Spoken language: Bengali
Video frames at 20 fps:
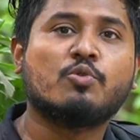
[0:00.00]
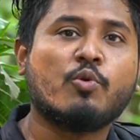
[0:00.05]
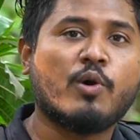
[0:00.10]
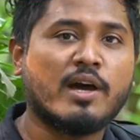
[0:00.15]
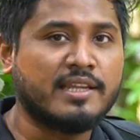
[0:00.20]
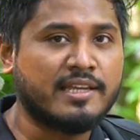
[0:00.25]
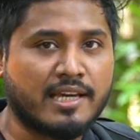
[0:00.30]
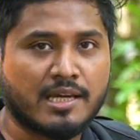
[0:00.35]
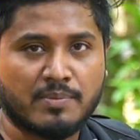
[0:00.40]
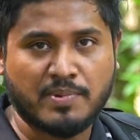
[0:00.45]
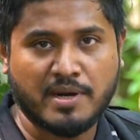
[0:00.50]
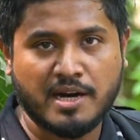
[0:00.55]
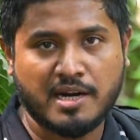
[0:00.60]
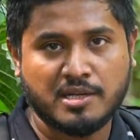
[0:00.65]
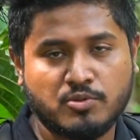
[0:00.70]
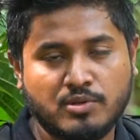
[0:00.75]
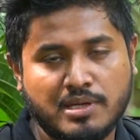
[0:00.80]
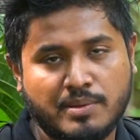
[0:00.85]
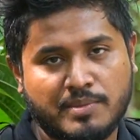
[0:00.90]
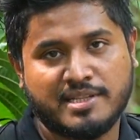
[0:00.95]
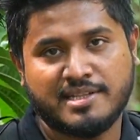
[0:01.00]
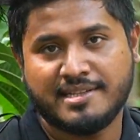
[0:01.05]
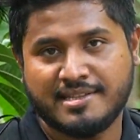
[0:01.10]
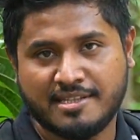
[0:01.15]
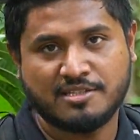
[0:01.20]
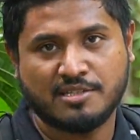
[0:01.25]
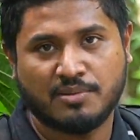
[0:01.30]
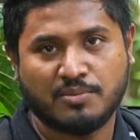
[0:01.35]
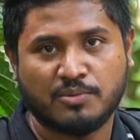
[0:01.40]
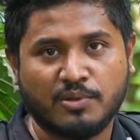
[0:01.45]
গোয়ালিয়ার পাহাড়গুলো আমরা
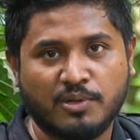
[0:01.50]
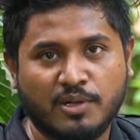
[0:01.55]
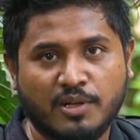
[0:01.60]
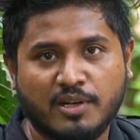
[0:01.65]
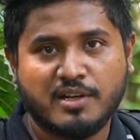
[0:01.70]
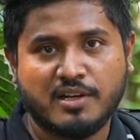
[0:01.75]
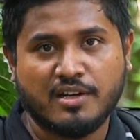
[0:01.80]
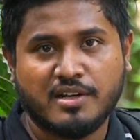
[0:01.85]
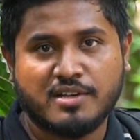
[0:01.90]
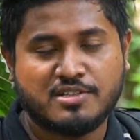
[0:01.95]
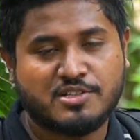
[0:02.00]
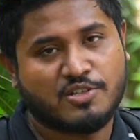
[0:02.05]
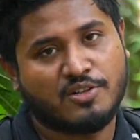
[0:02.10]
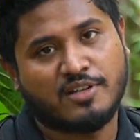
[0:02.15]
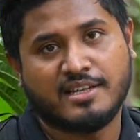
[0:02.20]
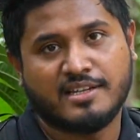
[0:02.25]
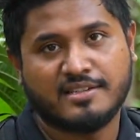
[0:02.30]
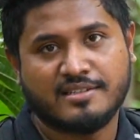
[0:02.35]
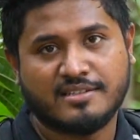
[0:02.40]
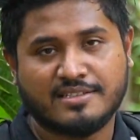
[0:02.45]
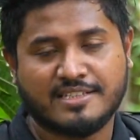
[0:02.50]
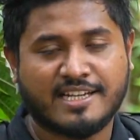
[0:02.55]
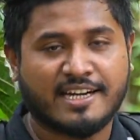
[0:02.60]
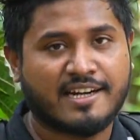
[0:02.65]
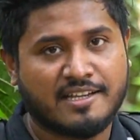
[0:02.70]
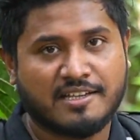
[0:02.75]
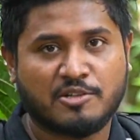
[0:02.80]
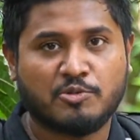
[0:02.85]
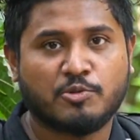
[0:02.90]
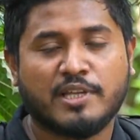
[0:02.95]
দেখতে যাবো চলেন
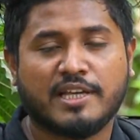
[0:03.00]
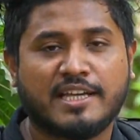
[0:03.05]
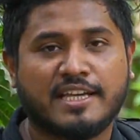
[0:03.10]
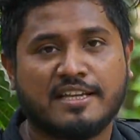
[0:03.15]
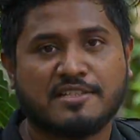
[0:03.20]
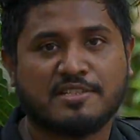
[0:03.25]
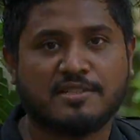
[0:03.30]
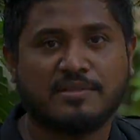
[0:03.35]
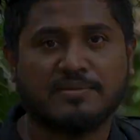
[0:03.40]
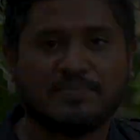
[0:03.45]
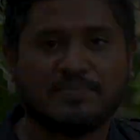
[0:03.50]
জায়গাটা একটু দেখে আসি